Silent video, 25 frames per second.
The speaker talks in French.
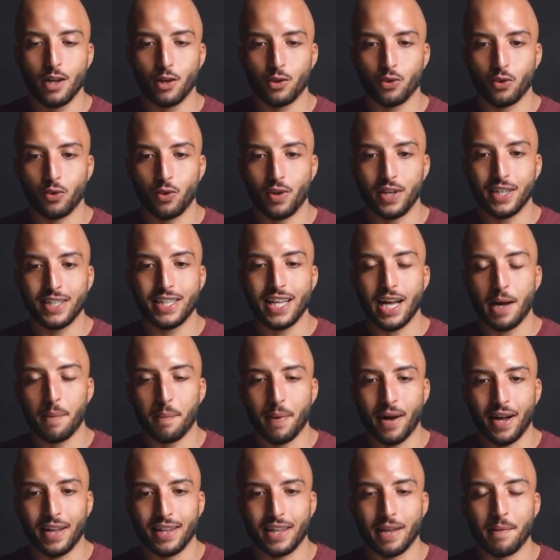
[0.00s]
de l'aider à
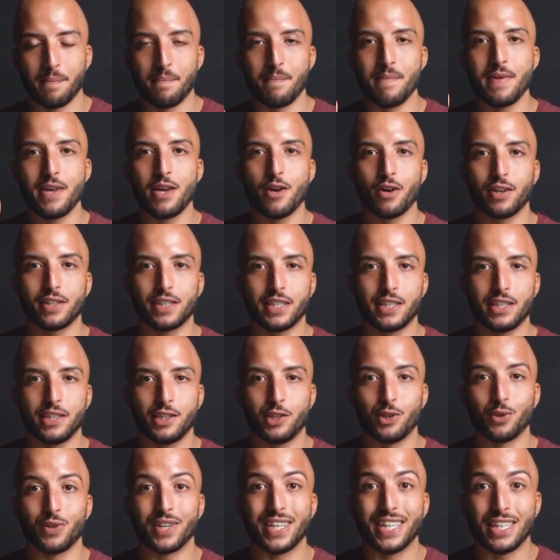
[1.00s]
prendre la meilleure
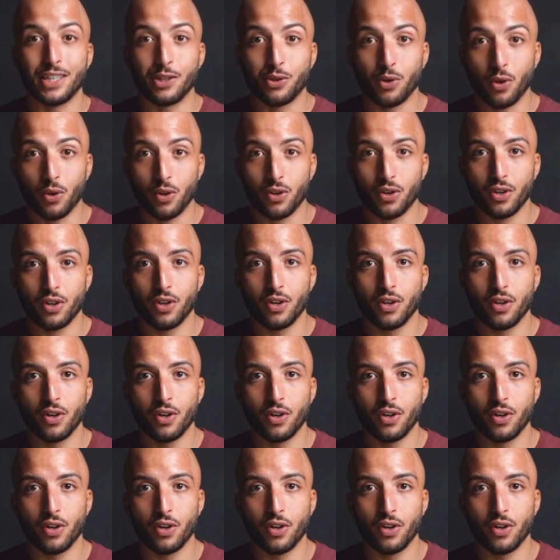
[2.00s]
décision et donc